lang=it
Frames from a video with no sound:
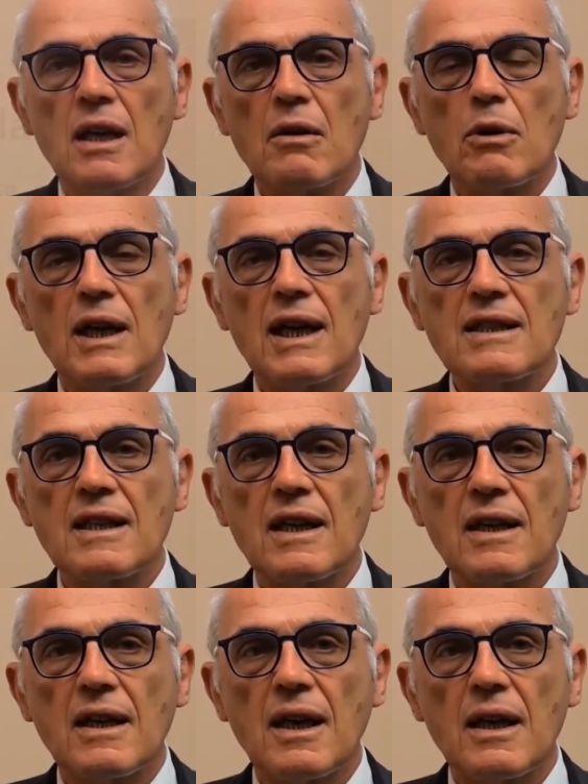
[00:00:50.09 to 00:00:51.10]
quella
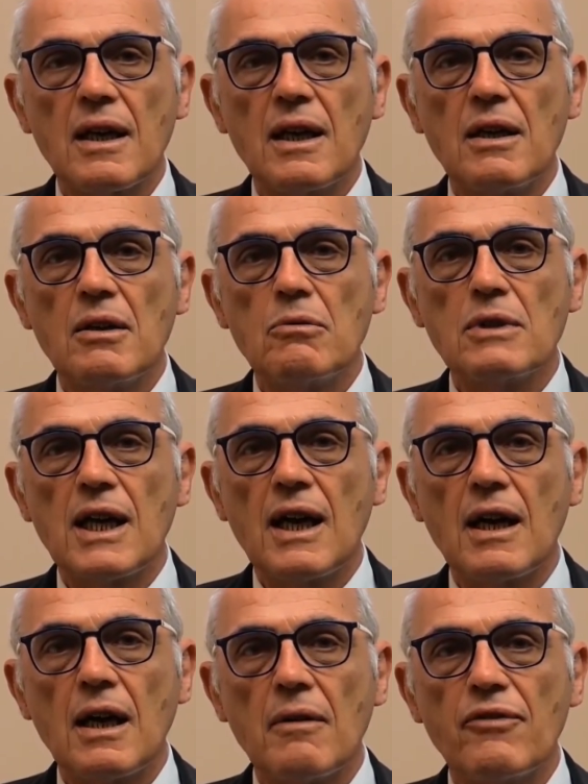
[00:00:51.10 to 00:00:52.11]
secca è
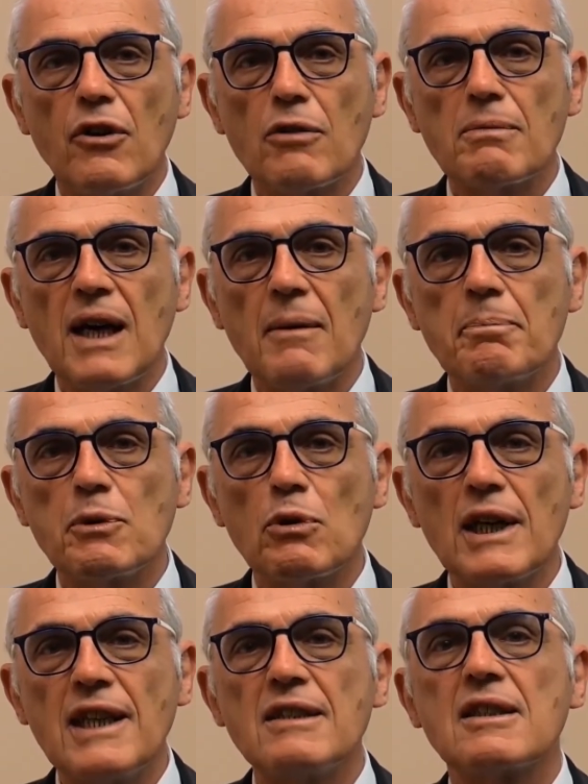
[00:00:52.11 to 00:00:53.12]
una forma più
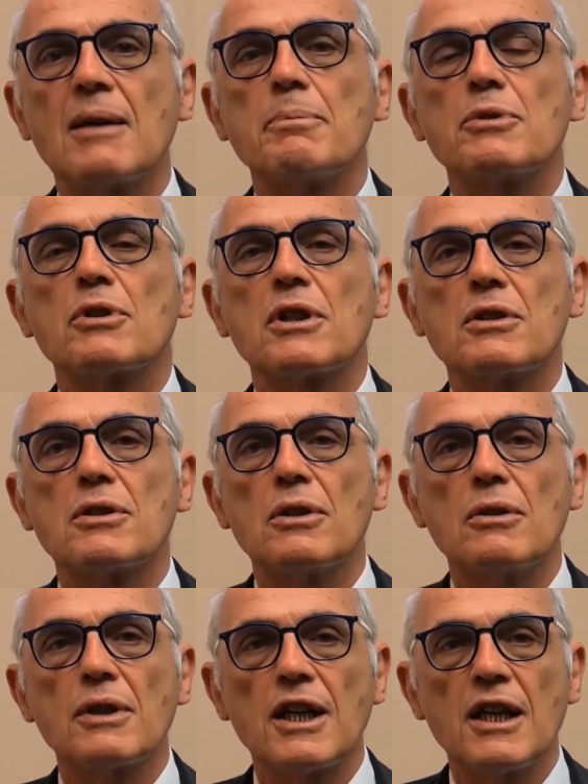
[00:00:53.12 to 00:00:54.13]
lenta la
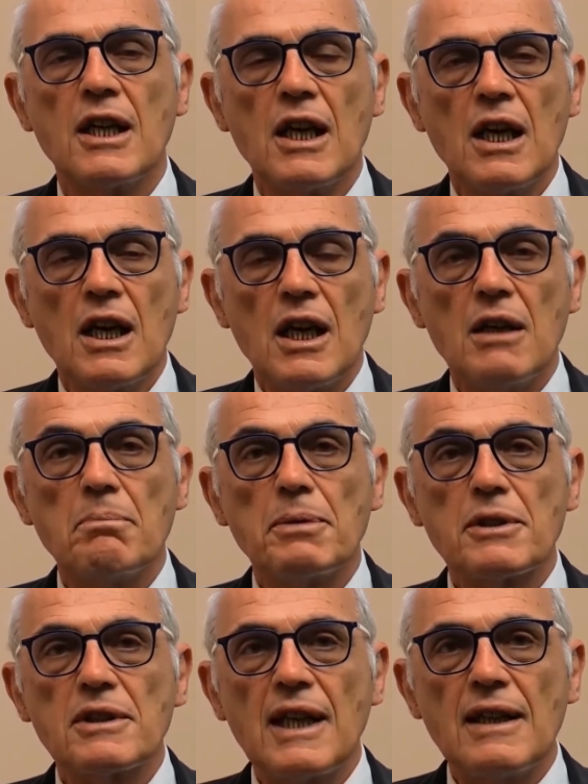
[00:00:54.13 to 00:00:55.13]
progressione. È
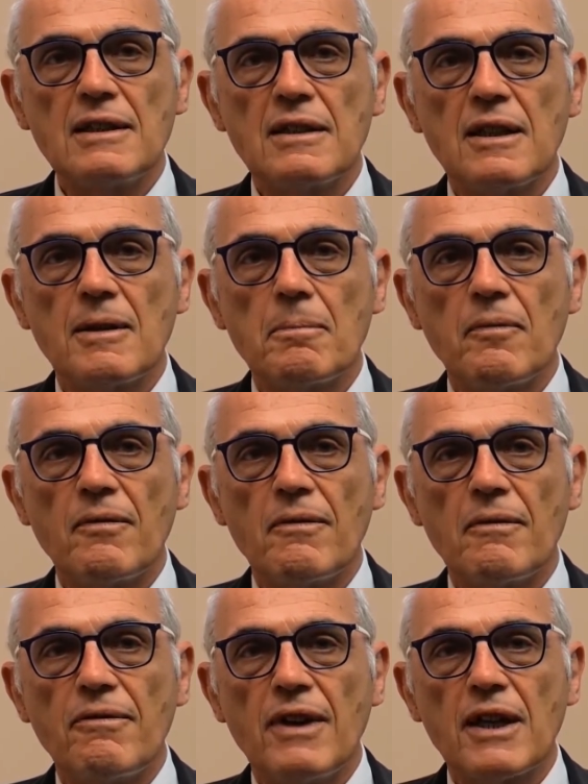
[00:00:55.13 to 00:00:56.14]
importante
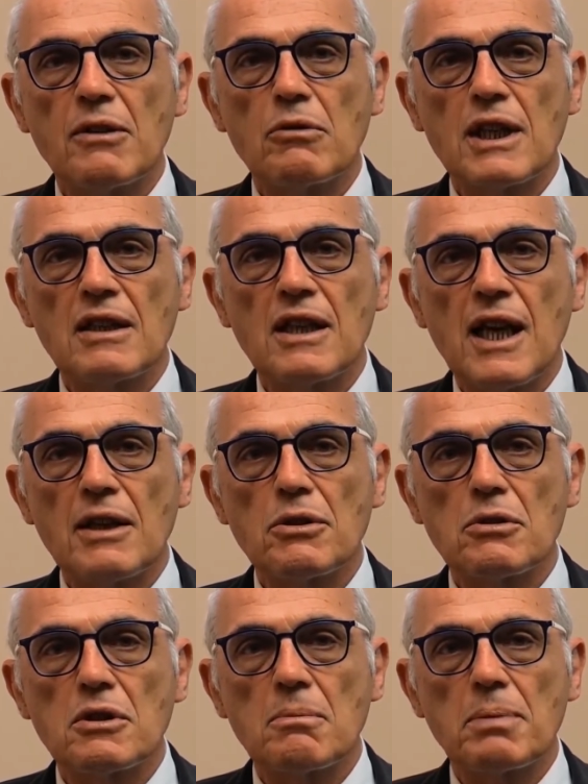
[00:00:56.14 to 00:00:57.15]
fare una
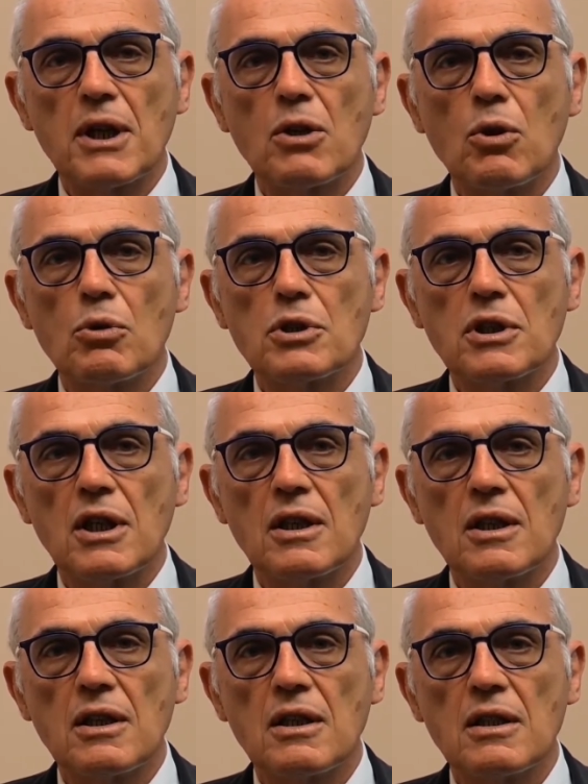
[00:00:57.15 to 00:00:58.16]
diagnosi
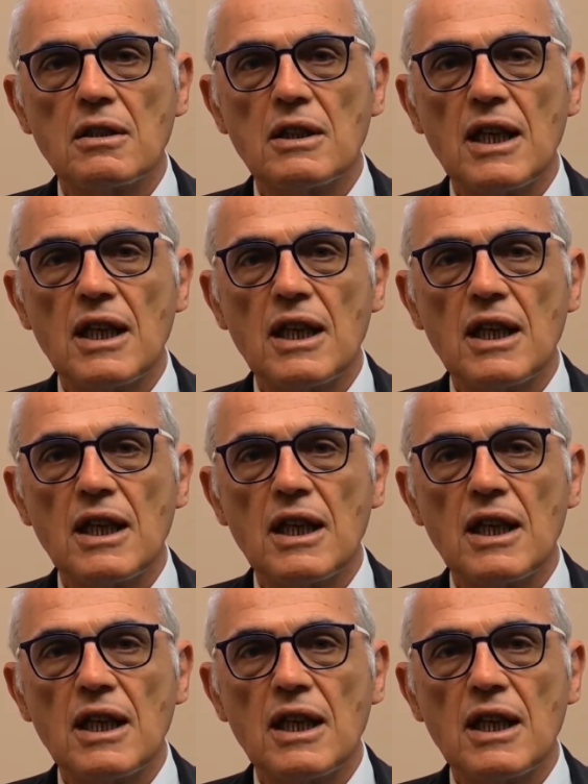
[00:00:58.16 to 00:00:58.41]
precoce di